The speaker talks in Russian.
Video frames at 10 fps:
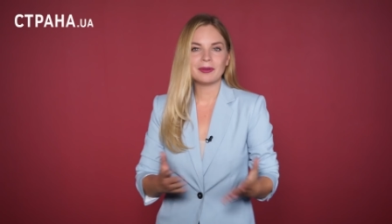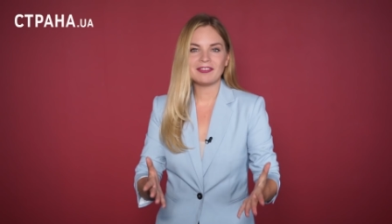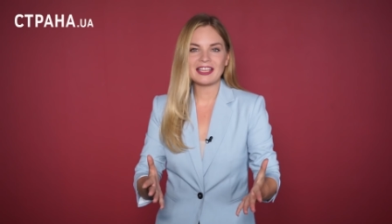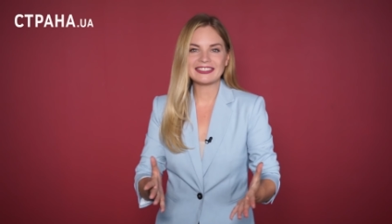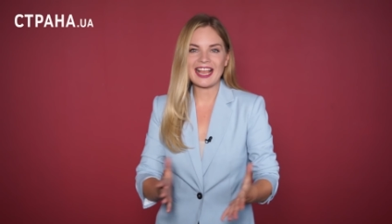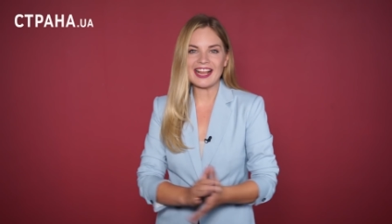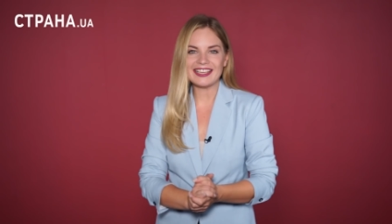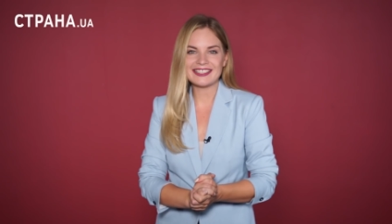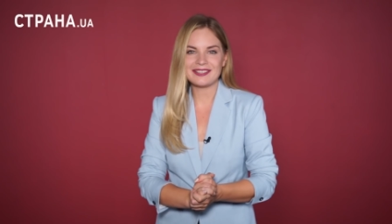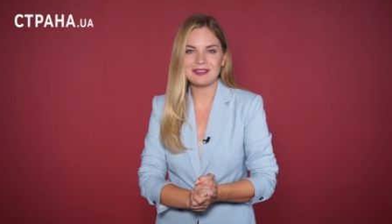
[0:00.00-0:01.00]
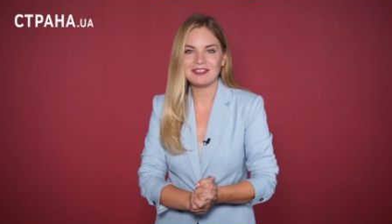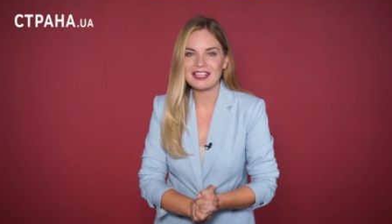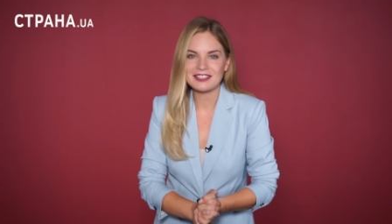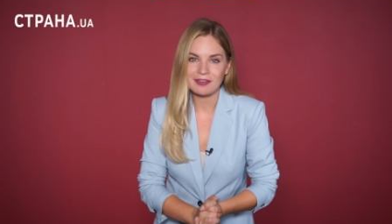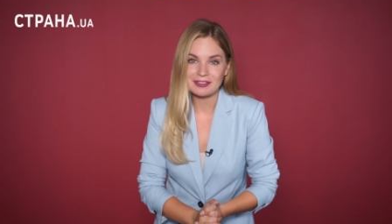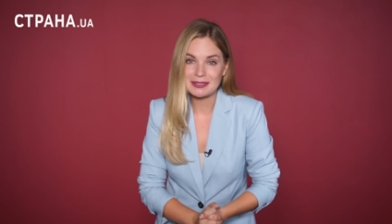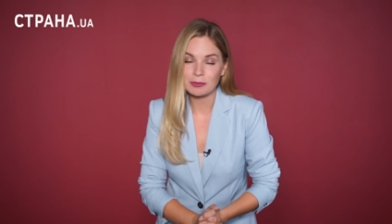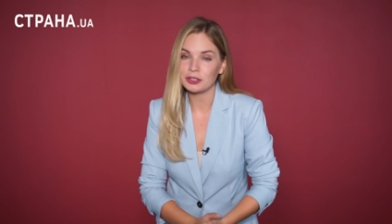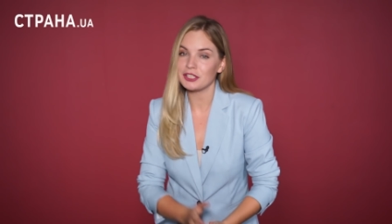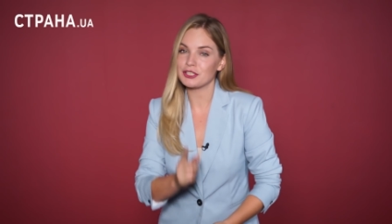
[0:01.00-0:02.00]
привет! Я Олеся Медведева. Вы
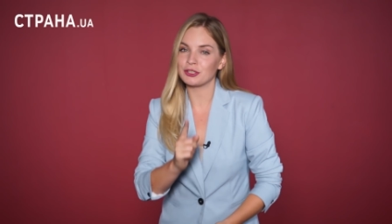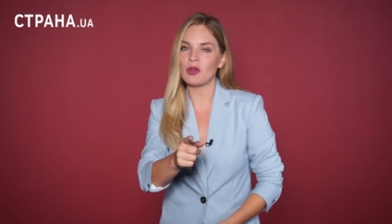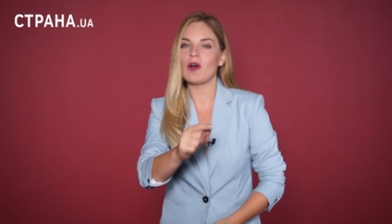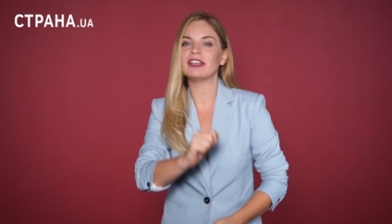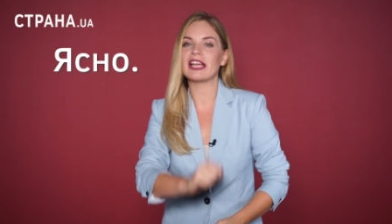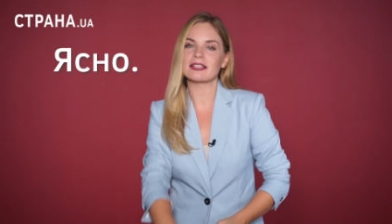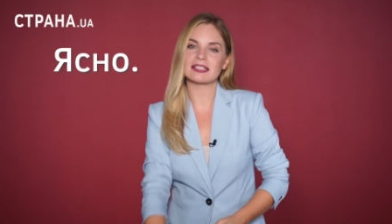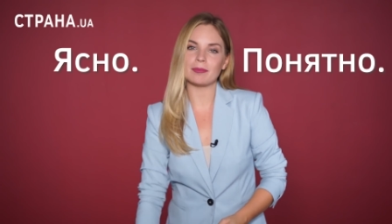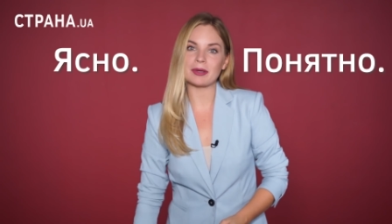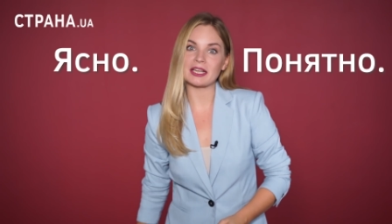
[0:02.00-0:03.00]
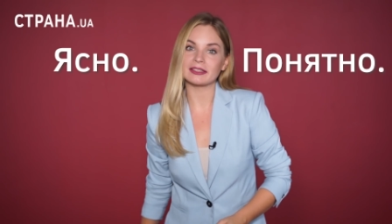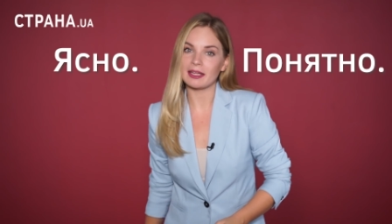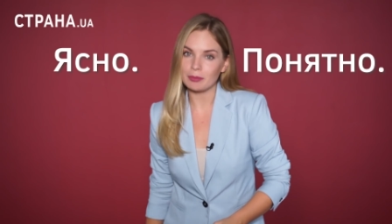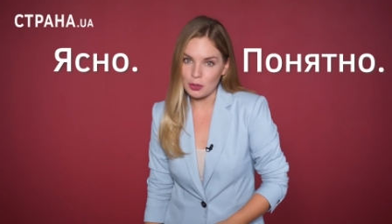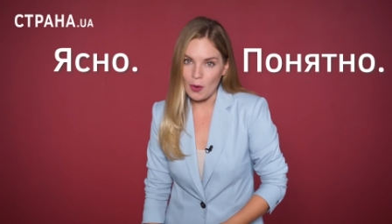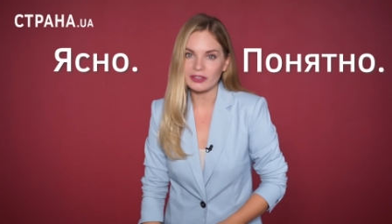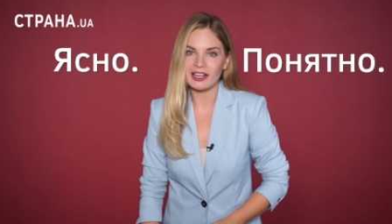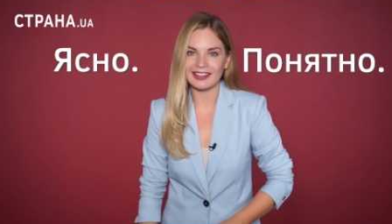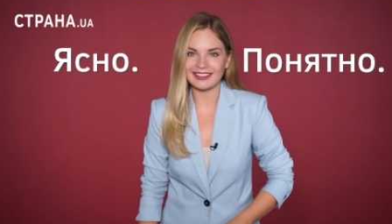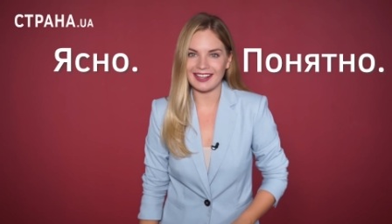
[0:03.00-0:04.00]
смотрите новый ясно-понятно блог
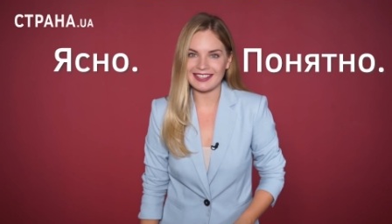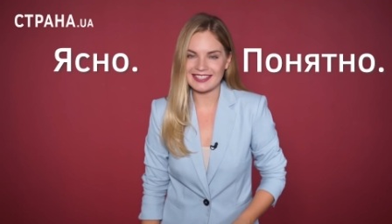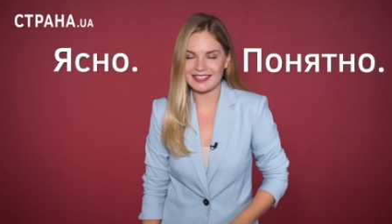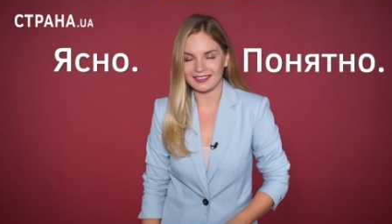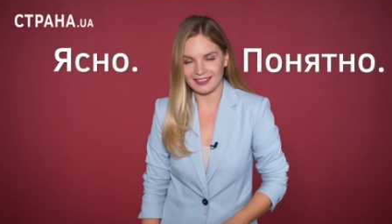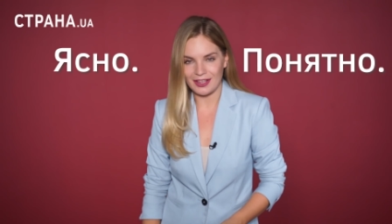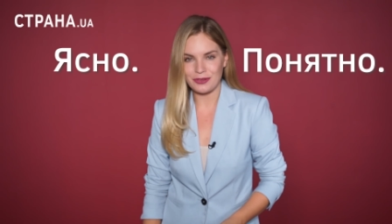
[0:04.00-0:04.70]
на канале Страна